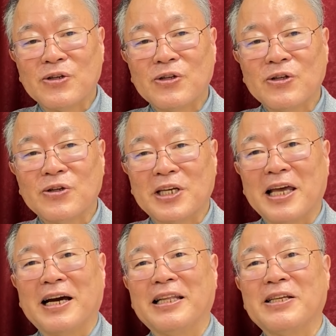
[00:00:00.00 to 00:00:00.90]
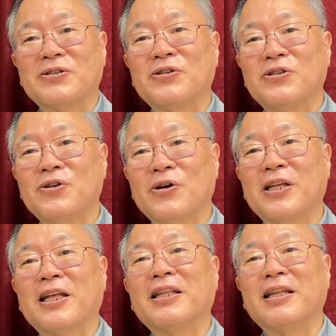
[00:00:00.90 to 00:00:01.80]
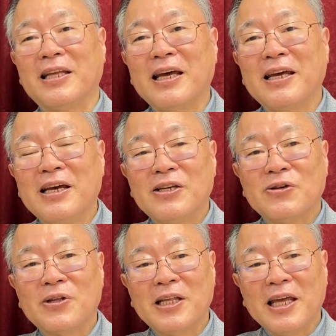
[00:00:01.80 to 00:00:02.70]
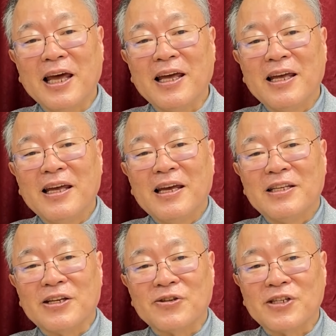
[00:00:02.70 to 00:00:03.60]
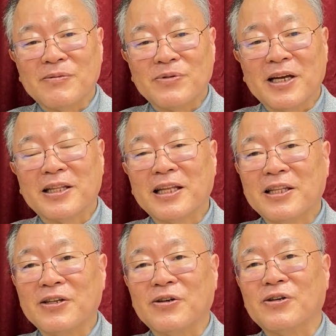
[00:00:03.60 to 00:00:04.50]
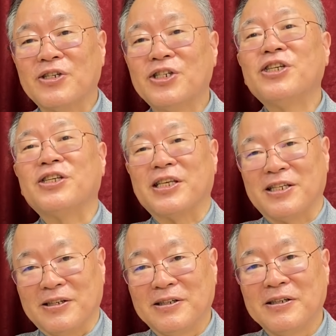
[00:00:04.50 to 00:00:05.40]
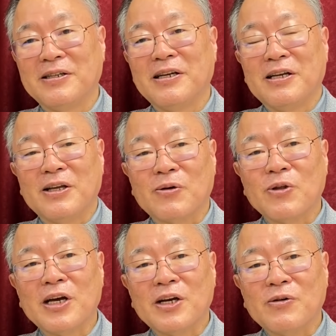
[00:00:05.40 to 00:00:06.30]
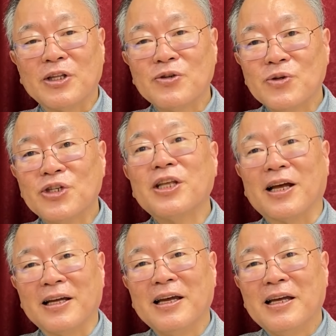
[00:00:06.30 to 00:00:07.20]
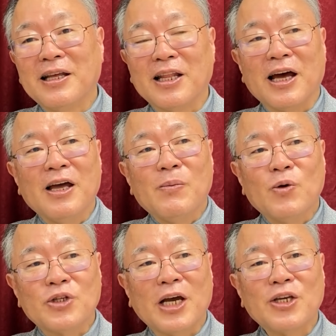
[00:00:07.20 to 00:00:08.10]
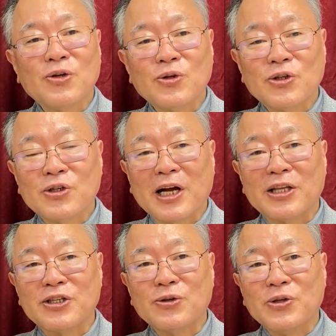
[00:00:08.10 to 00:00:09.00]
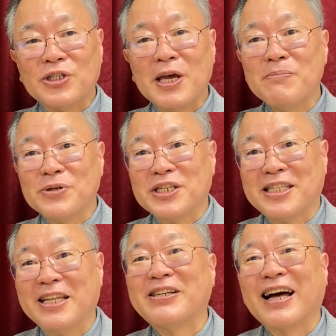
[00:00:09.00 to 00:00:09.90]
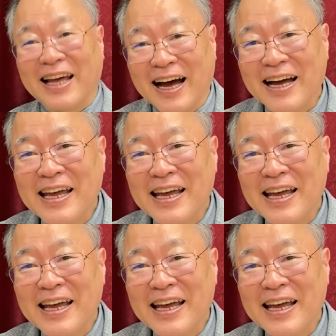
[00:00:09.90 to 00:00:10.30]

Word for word: すると再開ってそういう条件だったね。それで、テストジャンプやったっていう史実ですよ。うんうん、だからこれは私も知ってた。うん、だからもう最初のからストーリー全部知ってるから、ね、